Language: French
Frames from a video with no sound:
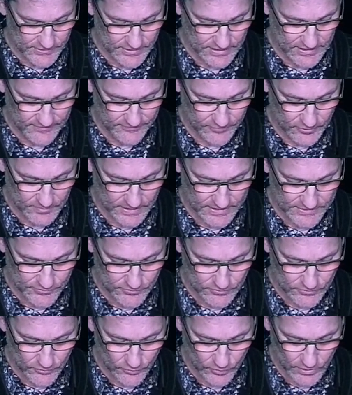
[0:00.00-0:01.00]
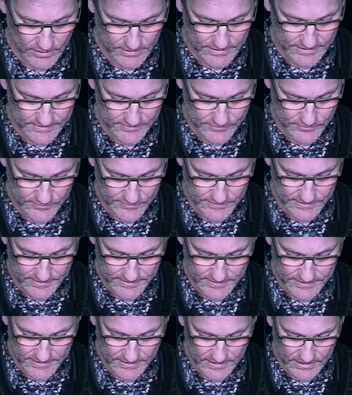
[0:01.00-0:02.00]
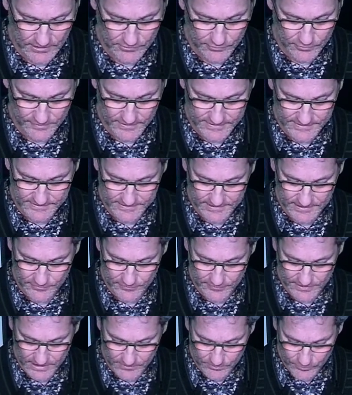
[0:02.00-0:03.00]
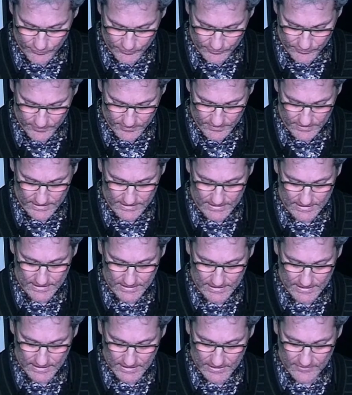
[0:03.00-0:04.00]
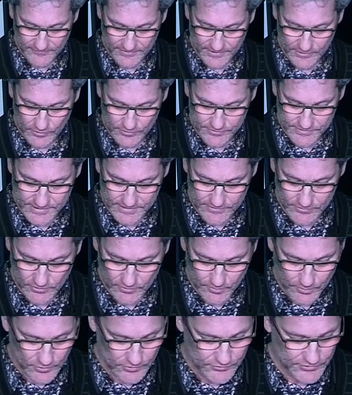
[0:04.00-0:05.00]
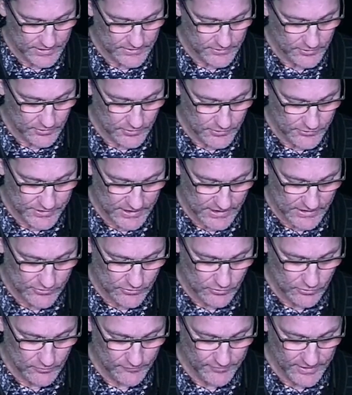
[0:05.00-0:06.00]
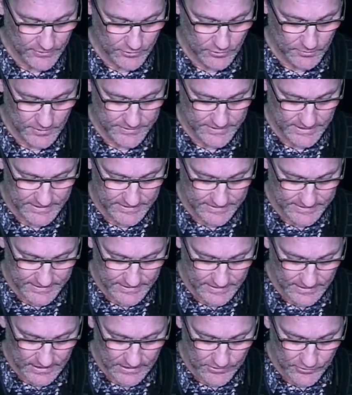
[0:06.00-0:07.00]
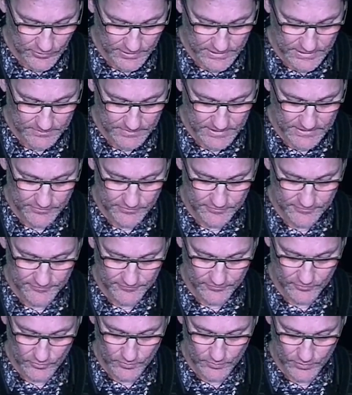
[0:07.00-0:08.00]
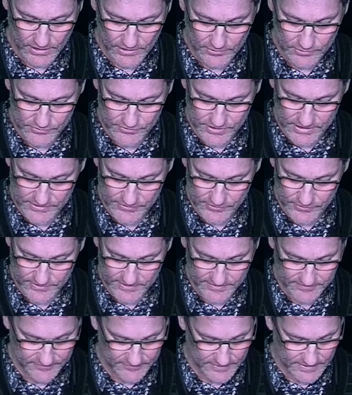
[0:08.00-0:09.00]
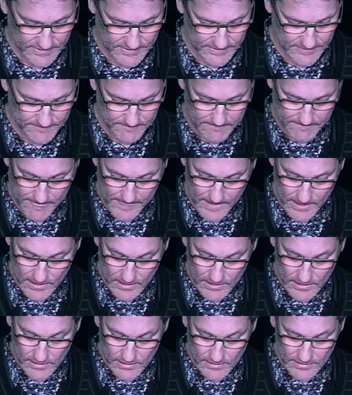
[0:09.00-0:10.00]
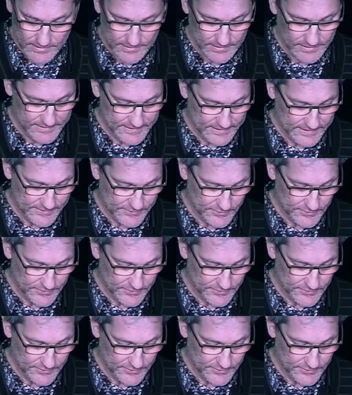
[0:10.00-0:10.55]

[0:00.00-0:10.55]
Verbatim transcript: information, droit et société à l'Université de Namur, financé sur le projet de recherche gouvernementalité algorithmique du Fonds pour la recherche scientifique. Il questionne